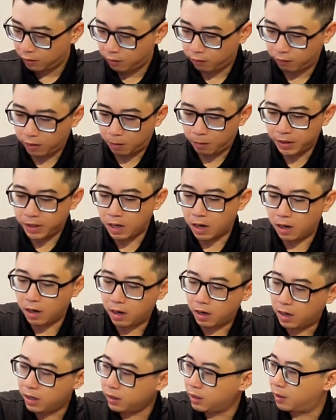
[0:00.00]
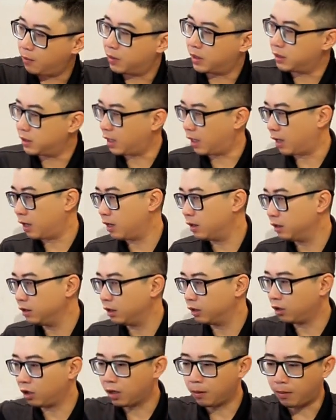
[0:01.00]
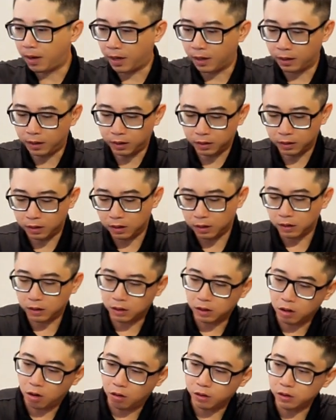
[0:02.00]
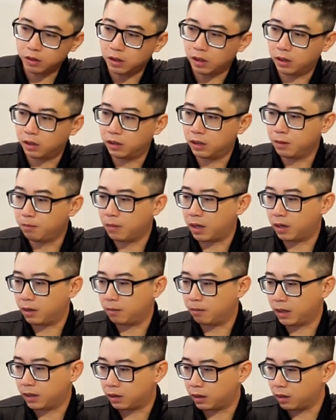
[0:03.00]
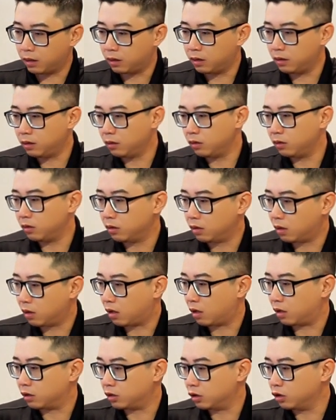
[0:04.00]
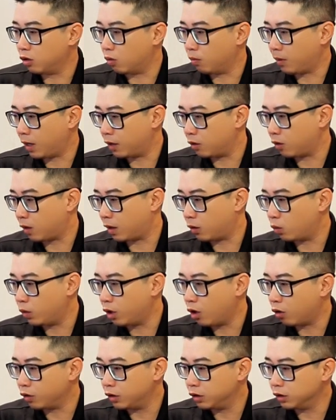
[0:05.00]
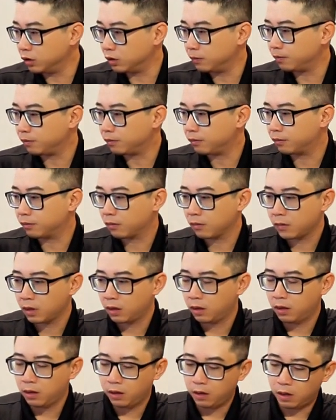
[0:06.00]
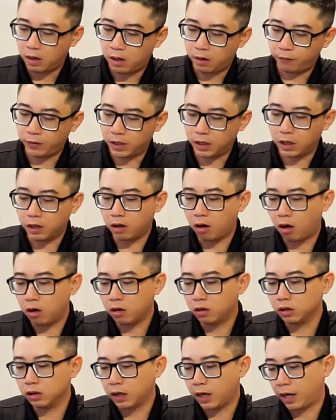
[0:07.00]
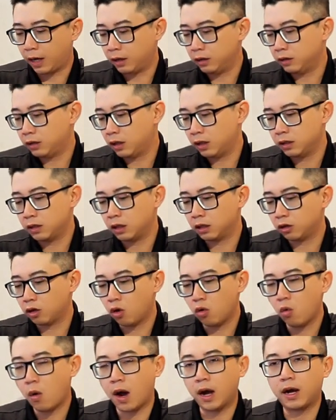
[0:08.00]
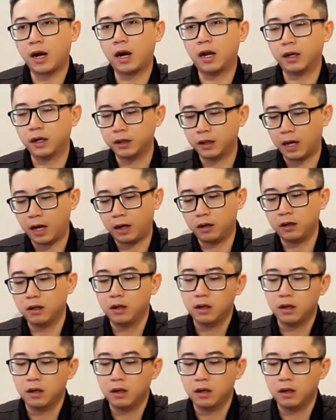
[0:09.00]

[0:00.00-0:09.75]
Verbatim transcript: Và bây giờ thì mình sẽ hướng dẫn cho các bạn cách kết nối trên thiết bị máy tính sử dụng hệ điều hành Windows trước. Việc kết nối được hãng Sennheiser tối ưu hóa khá là đơn giản.